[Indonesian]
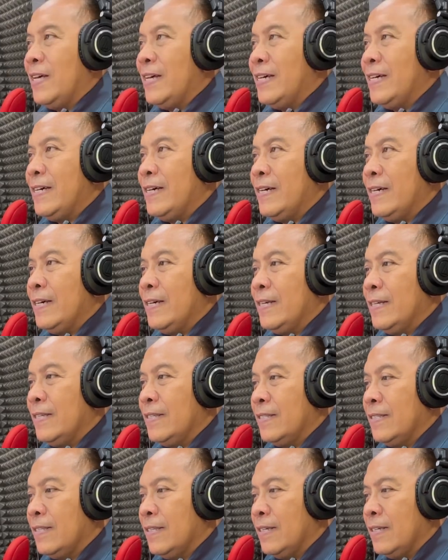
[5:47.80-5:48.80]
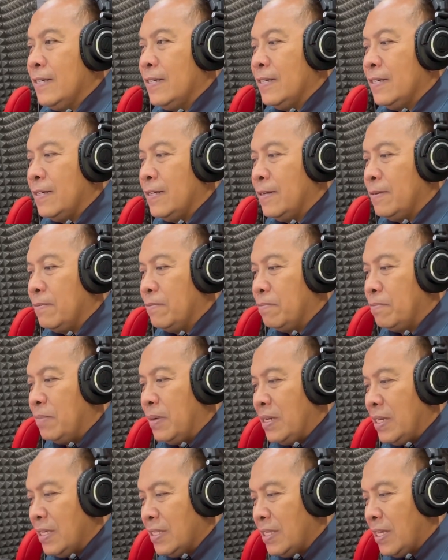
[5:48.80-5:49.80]
uh,
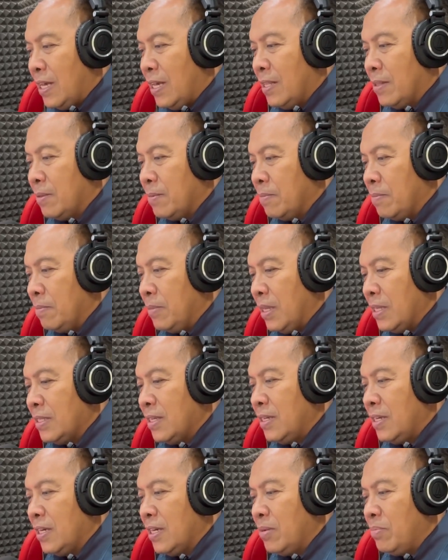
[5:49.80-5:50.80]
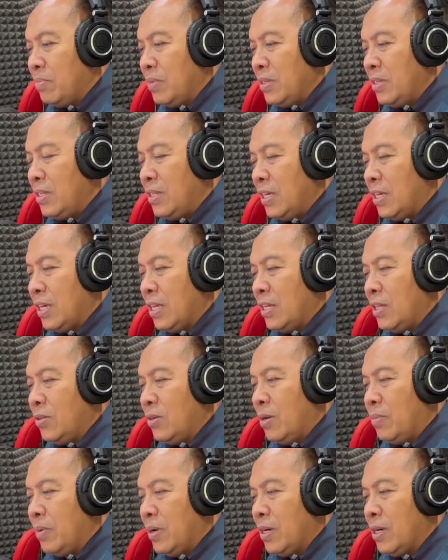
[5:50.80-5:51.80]
pada saat melaksanakan penyidikan
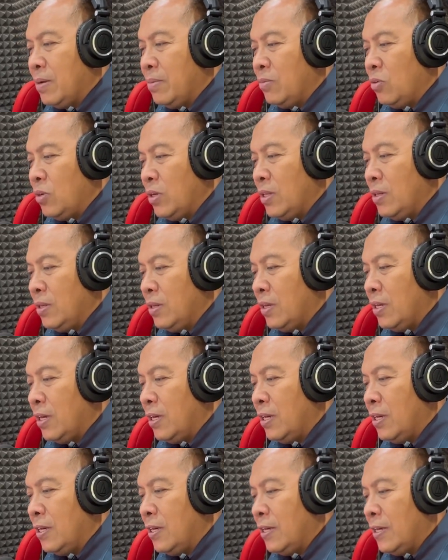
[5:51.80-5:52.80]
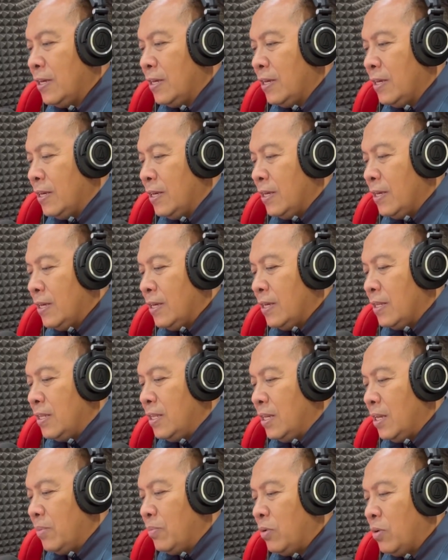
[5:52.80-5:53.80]
itu apakah mungkin uh,
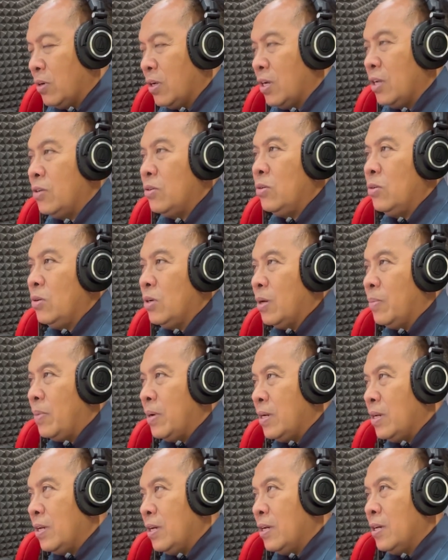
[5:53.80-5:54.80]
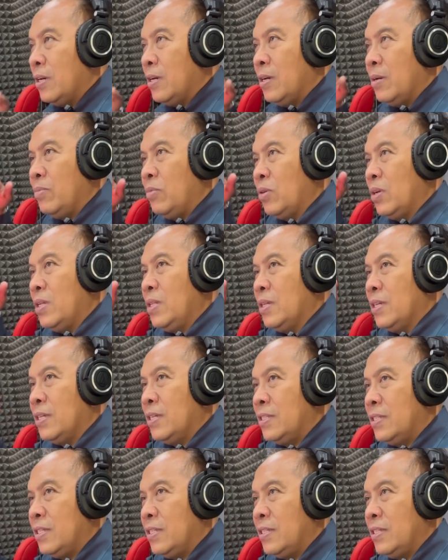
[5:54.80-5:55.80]
dilaporkan dulu kepada mungkin
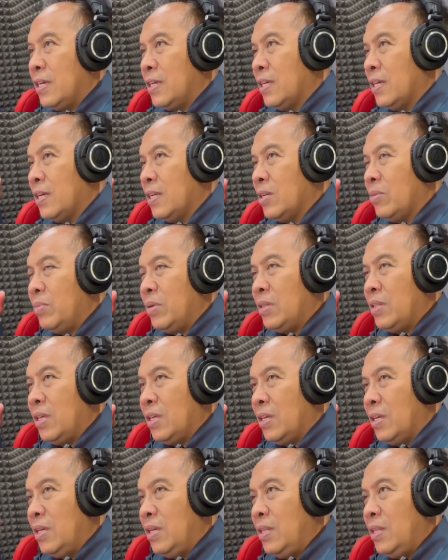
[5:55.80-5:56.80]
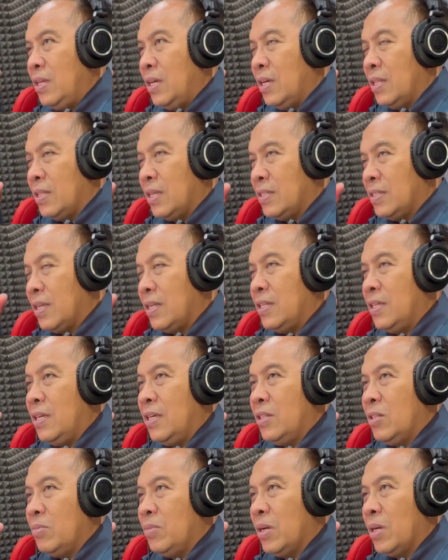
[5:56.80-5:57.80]
ke jenjang yang lebih tinggi di
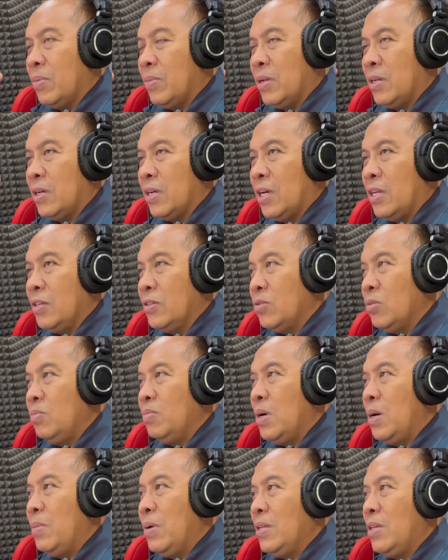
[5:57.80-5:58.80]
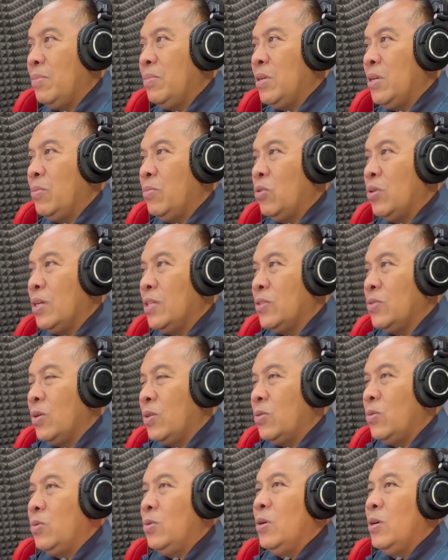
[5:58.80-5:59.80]
atasannya atau bagaimana. Kalau seumpamanya menemukan
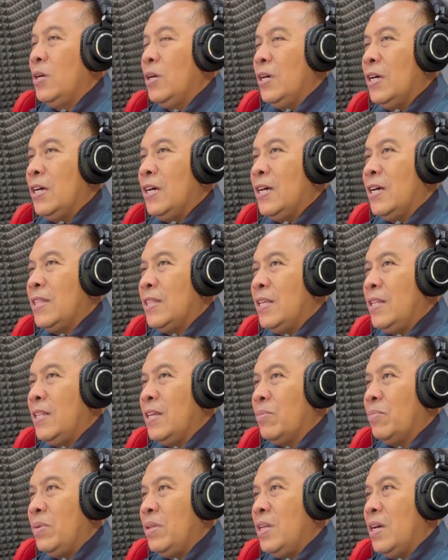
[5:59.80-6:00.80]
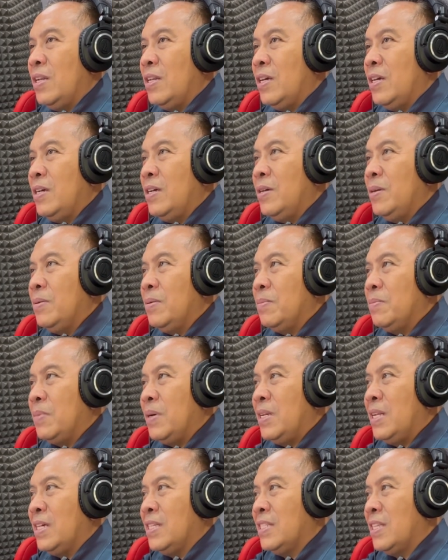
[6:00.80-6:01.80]
suatu uh, tindak pidana
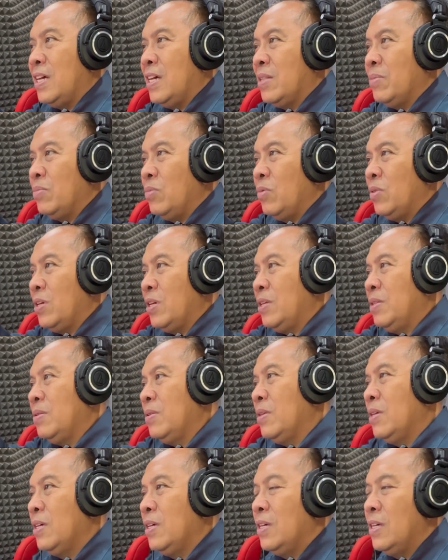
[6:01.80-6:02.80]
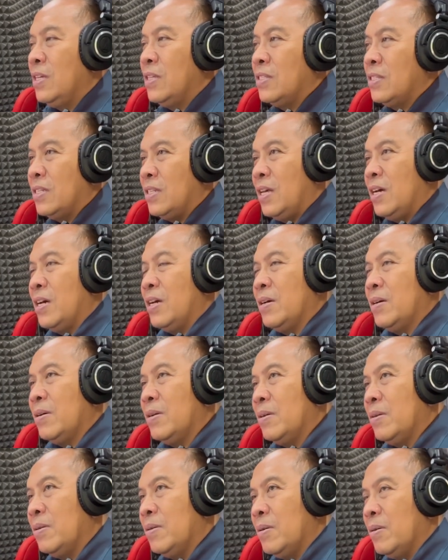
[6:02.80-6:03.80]
pada saat mungkin sedang
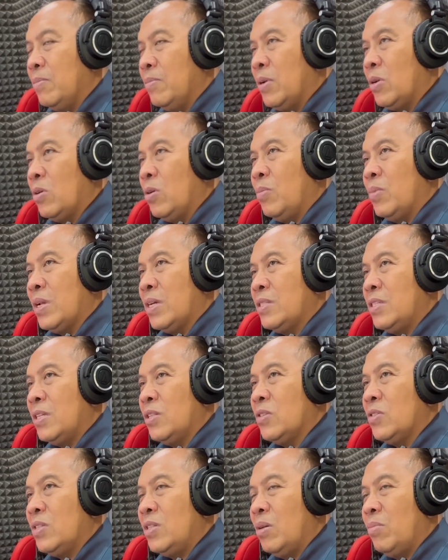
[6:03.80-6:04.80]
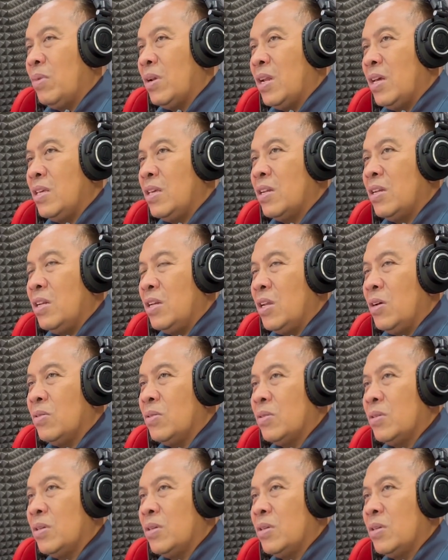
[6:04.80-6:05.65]
beroperasi atau sedang berlayar di laut